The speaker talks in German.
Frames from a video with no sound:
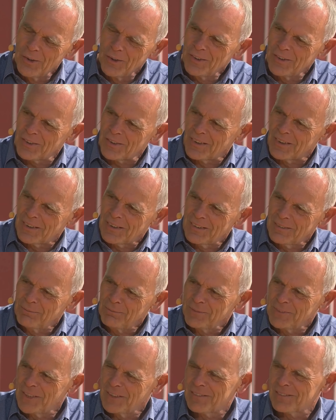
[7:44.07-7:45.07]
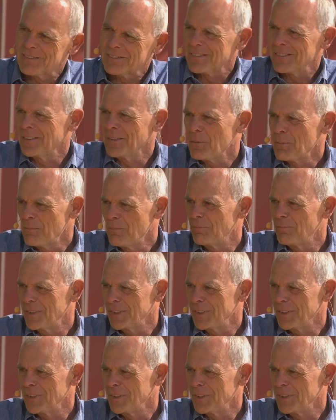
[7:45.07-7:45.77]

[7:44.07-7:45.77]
Und ähm, jetzt ähm,